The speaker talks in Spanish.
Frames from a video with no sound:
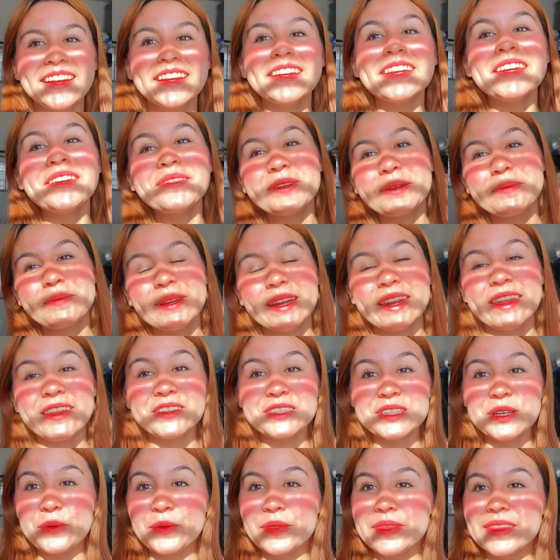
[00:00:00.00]
Y
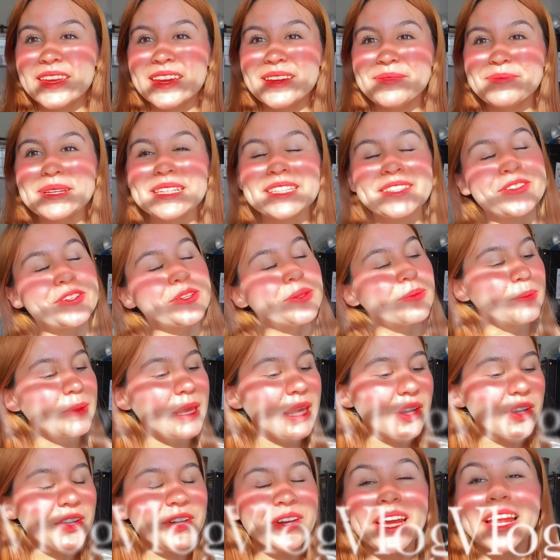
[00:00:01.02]
bienvenidos a un día más
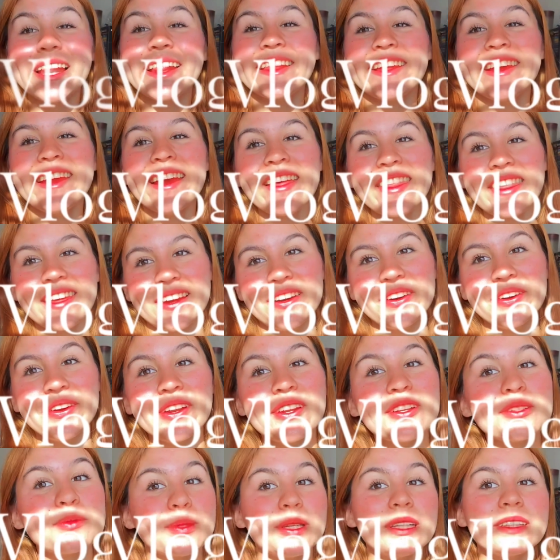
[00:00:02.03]
conmigo. El día de hoy
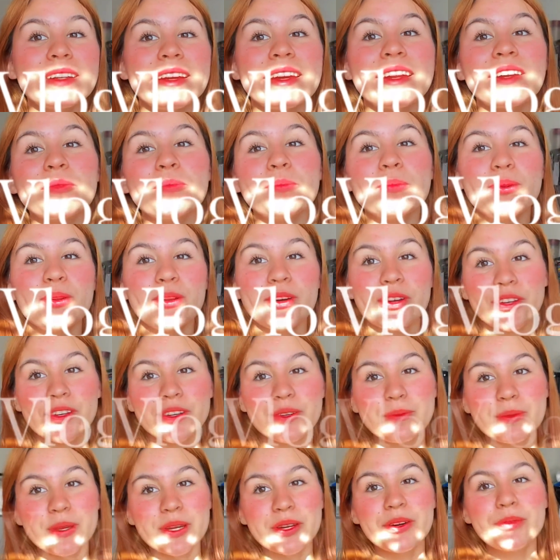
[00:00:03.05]
los voy a traer un vlog
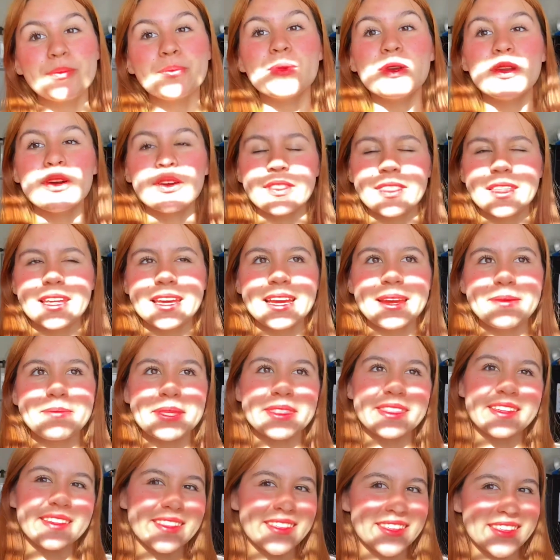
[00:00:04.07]
conmigo, un vlog de
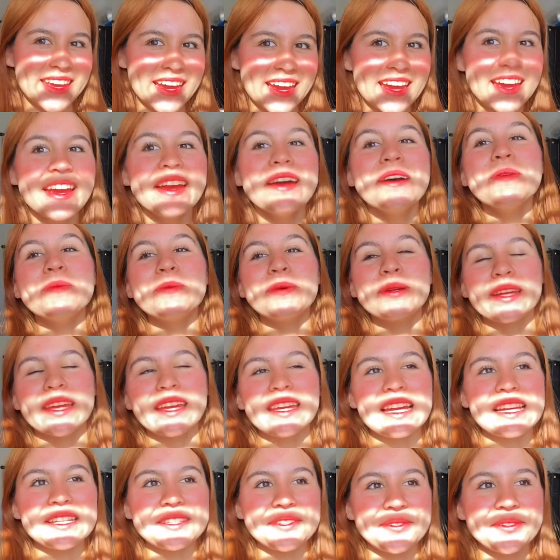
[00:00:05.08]
mitad de día,
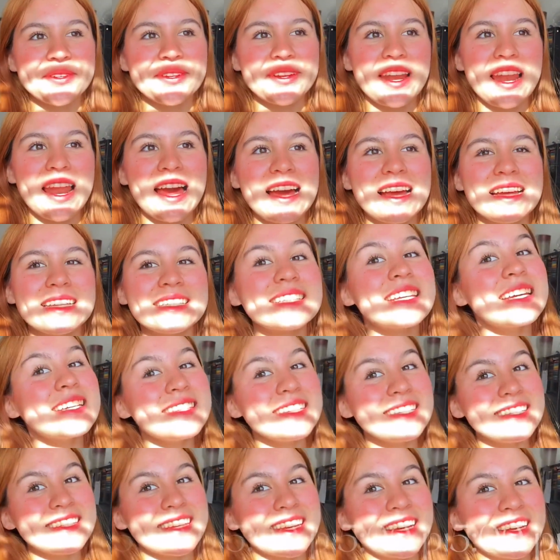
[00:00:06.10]
porque ya son las
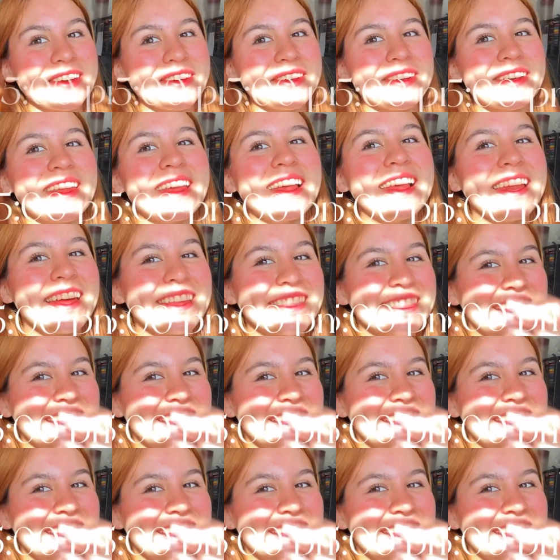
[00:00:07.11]
casi 5 de la